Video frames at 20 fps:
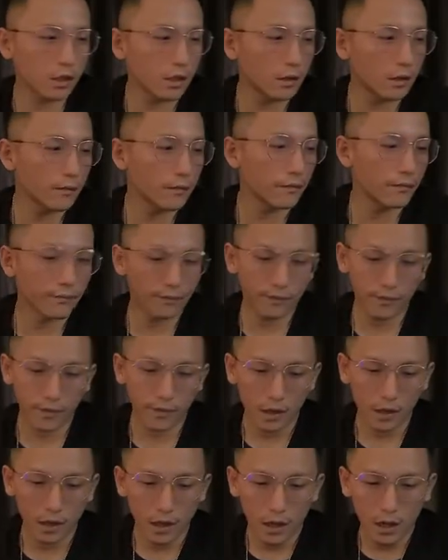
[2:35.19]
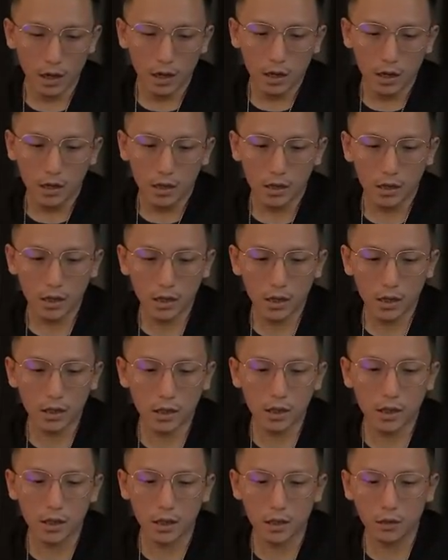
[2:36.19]
在人力资源领域有一个共
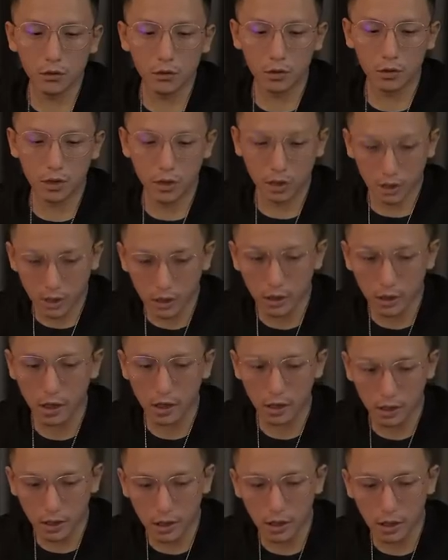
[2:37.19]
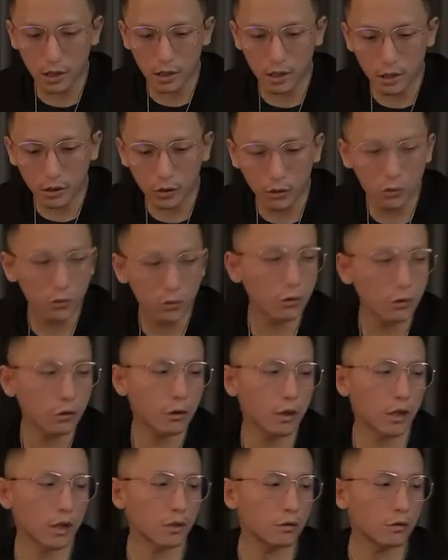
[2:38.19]
识，那就是和网站收简
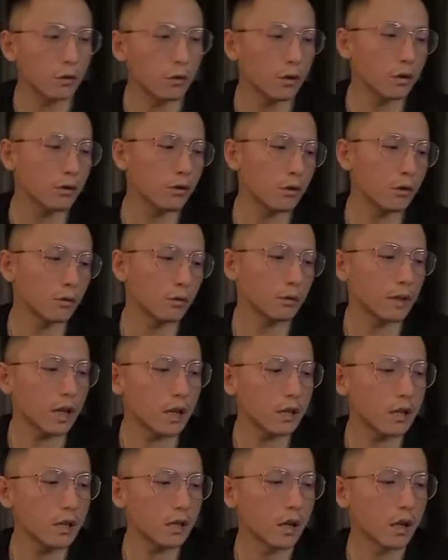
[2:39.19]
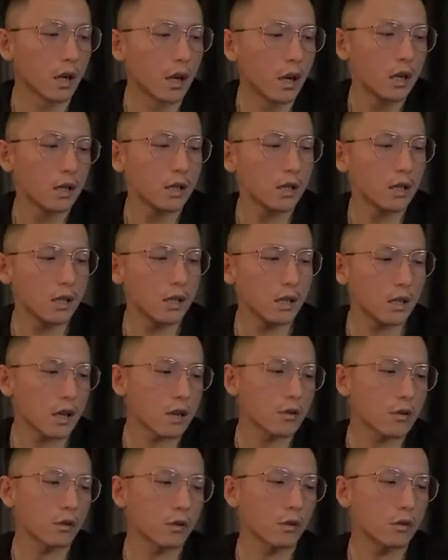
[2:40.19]
历、打陌生电话等传统招
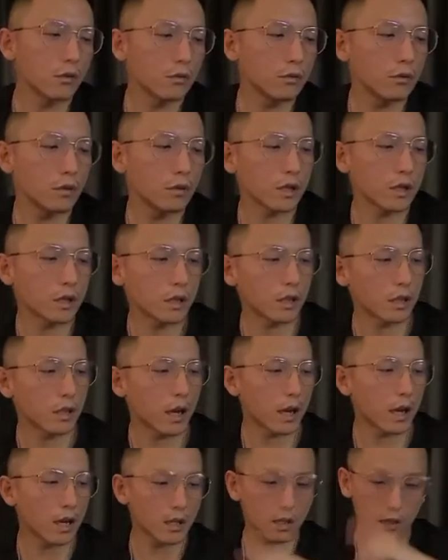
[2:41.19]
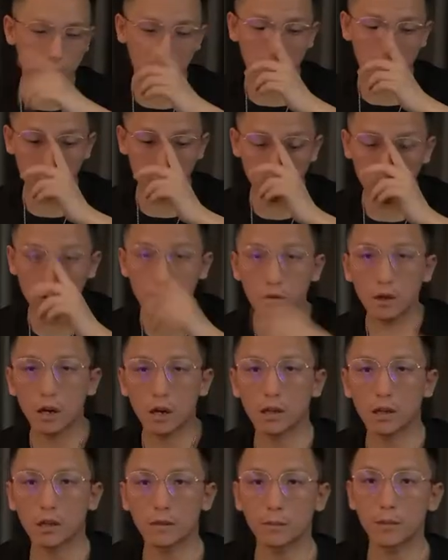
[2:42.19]
聘方式相比啊，内部推荐
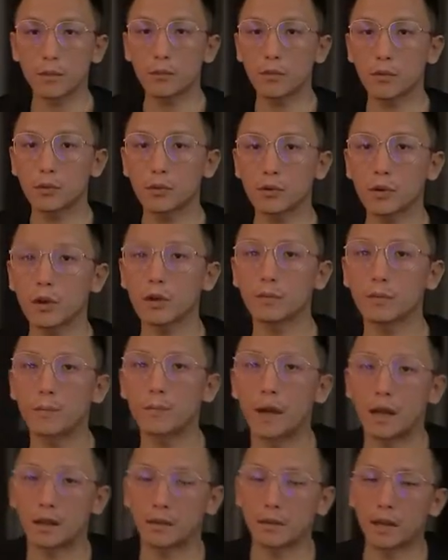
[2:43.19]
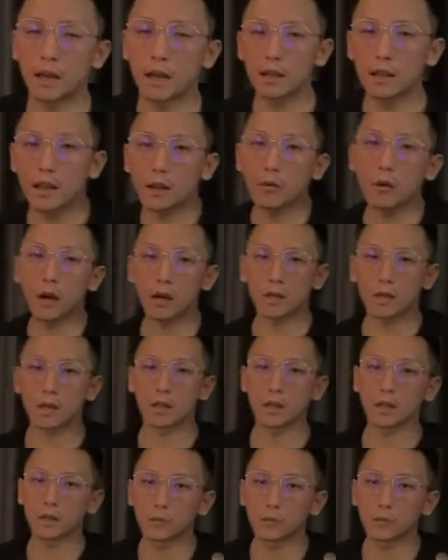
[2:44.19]
是成功率最高的招聘方式。